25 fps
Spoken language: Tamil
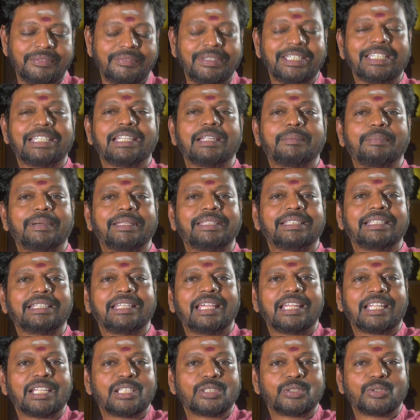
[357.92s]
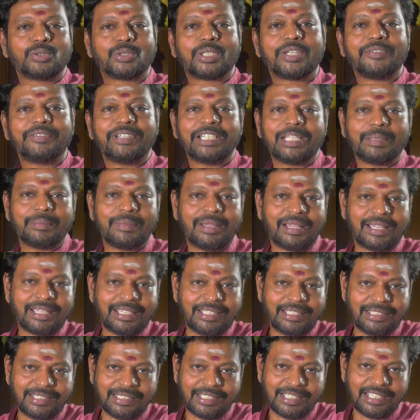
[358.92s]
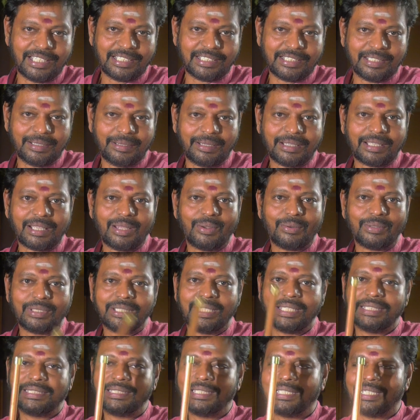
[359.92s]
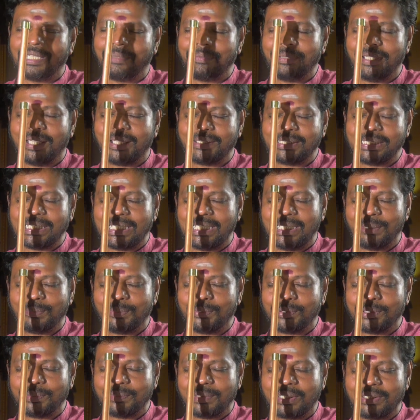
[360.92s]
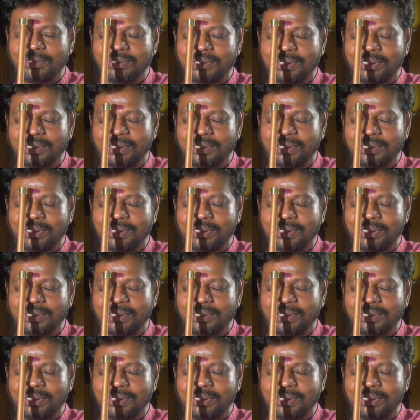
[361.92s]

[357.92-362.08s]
வீட்டில் பார்த்திங்கன்னா யாராவது சுகவீனமாக இருக்கிறாங்கனாக்கா அவங்க நெத்தியில் அப்படி அழைச்சாலே போதுமான